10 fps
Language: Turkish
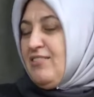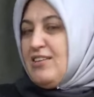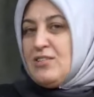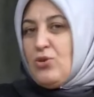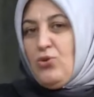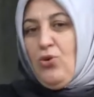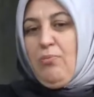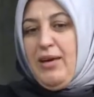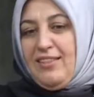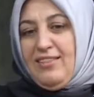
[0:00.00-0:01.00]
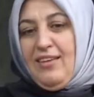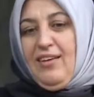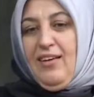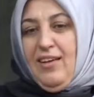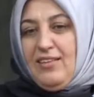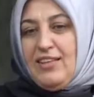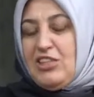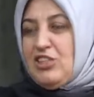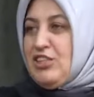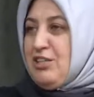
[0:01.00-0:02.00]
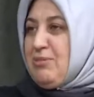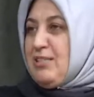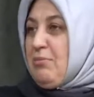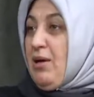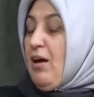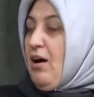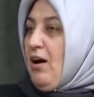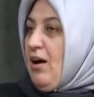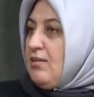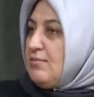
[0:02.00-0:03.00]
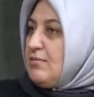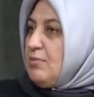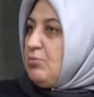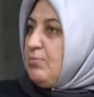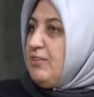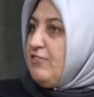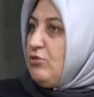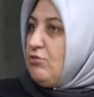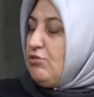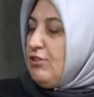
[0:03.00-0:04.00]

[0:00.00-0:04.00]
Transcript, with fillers: Ve sonra o metni deştiğimiz zaman Aa, aslında bu bir virüsün